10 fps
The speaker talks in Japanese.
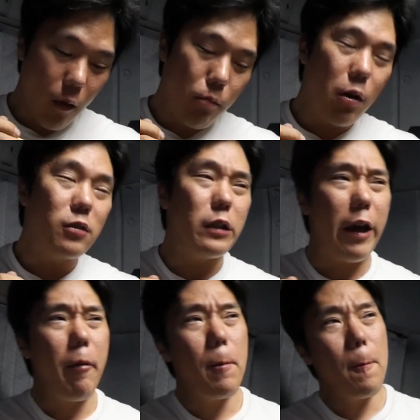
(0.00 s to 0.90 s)
昔
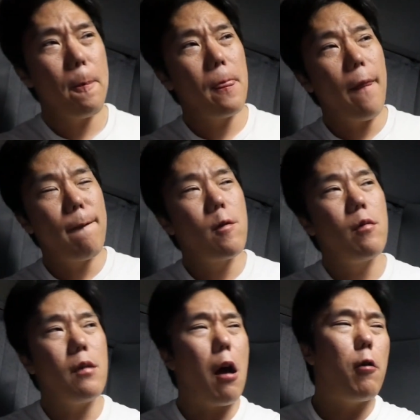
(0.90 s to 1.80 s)
ね
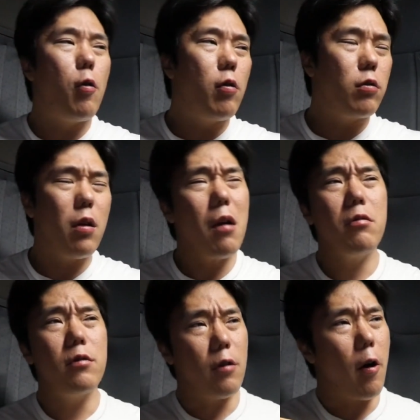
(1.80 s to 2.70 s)
あの
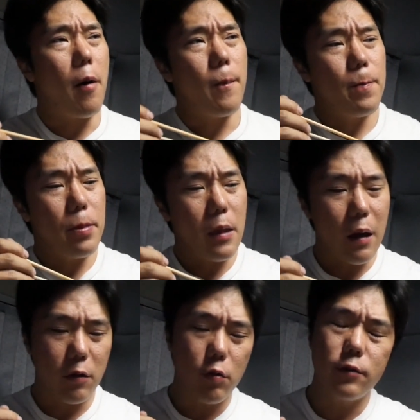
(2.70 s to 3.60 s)
トラックのな
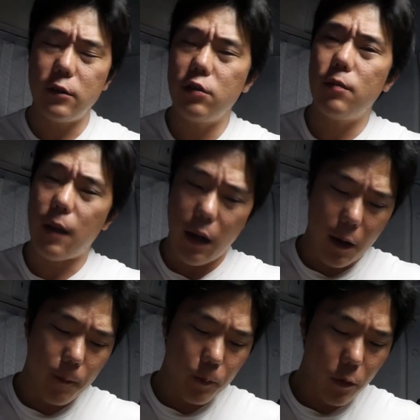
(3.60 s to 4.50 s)
んか特集みたいな
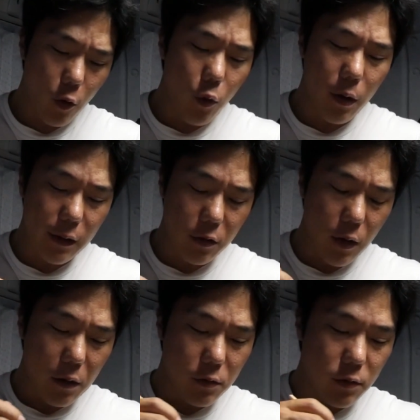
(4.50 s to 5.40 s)
大型
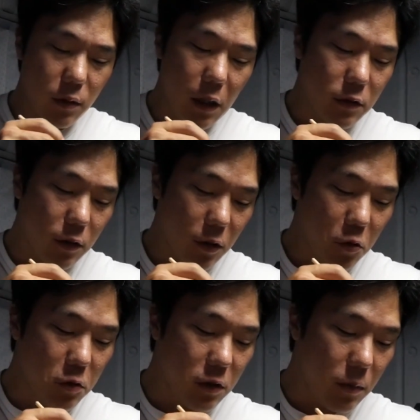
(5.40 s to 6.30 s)
トラック運転手の
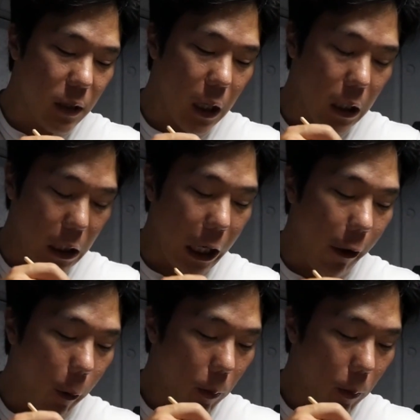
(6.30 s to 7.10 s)
特集みたいなんで